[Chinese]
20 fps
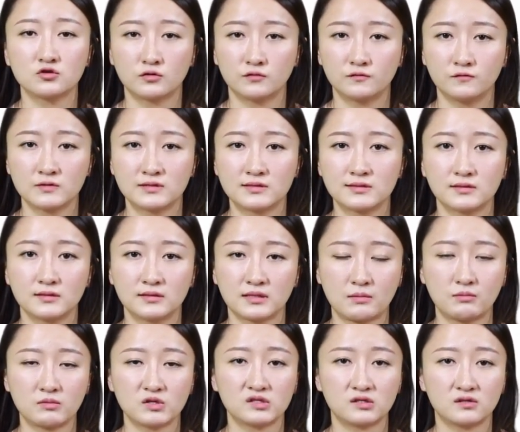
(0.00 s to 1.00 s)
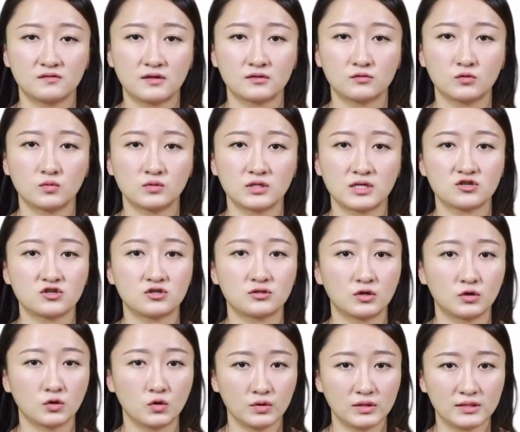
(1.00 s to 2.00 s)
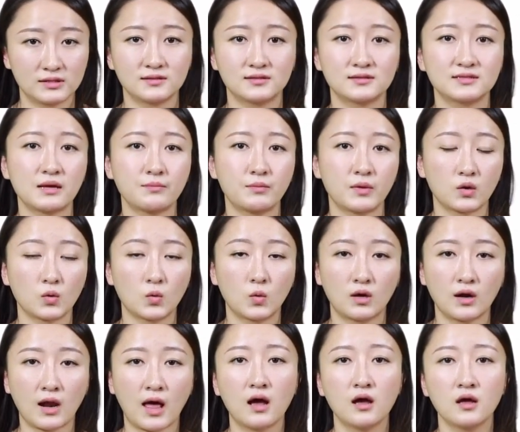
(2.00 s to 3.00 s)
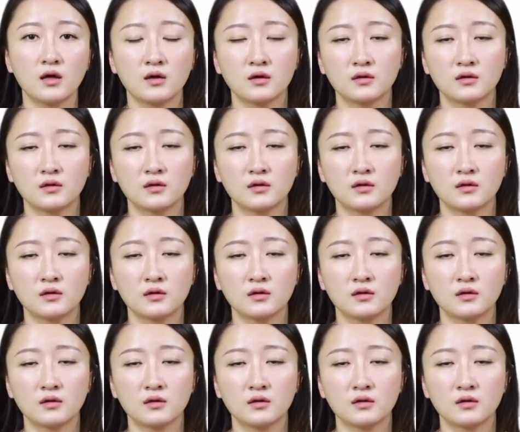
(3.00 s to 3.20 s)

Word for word: 首付资金他们希望通常是能够已经在美国了。